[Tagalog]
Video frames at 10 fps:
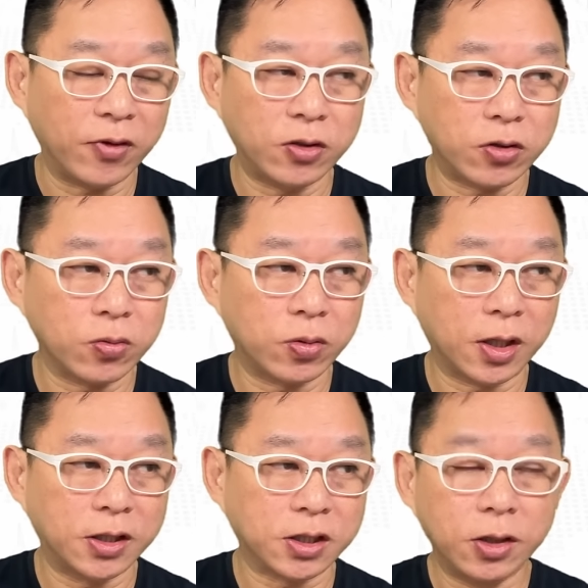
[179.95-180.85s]

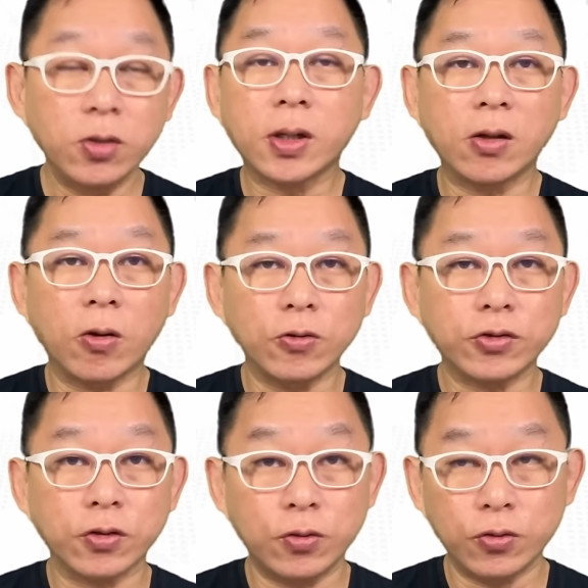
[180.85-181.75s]
insurance, you can
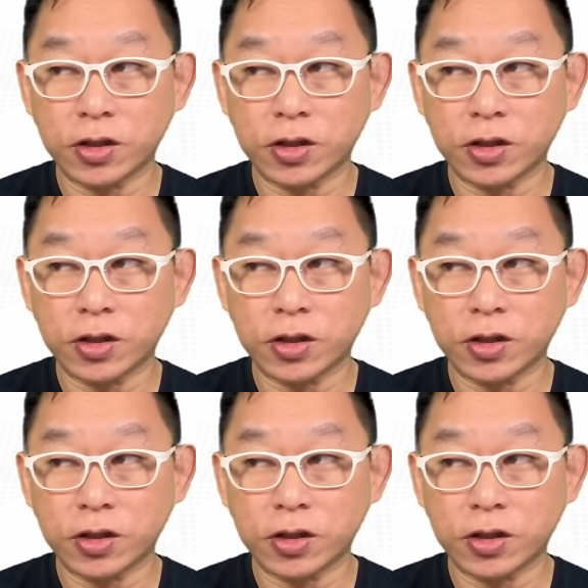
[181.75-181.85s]
also use